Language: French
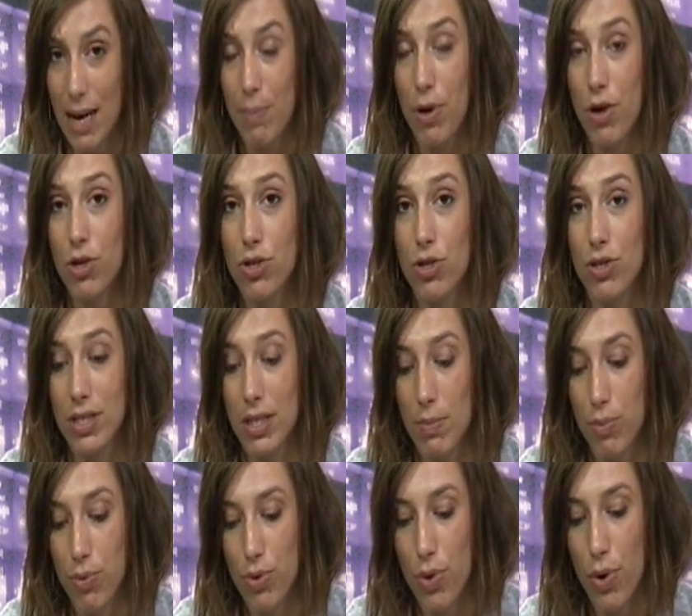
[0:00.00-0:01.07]
proche de
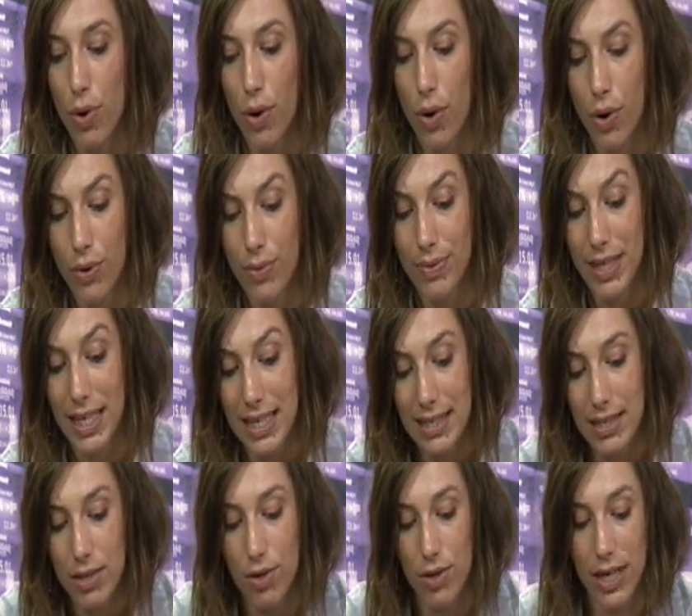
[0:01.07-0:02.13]
ses plus hauts
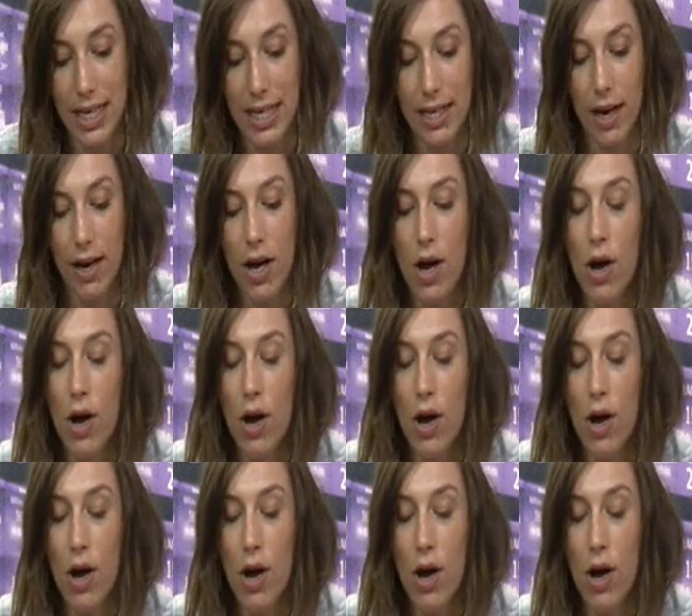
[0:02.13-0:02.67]
historiques.